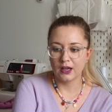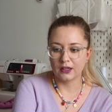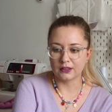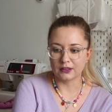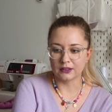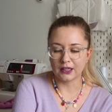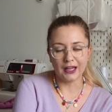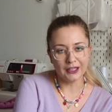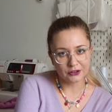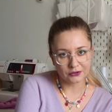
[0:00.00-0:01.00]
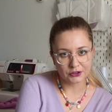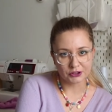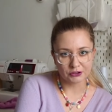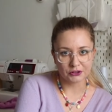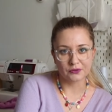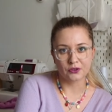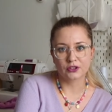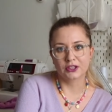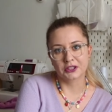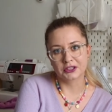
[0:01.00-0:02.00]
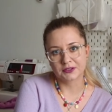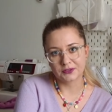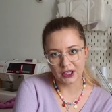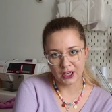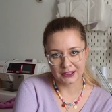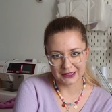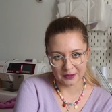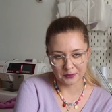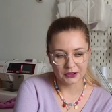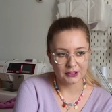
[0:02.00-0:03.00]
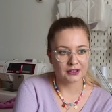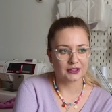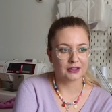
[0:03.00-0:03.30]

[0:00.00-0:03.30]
E, ale to wszystko się wiąże też z finansami,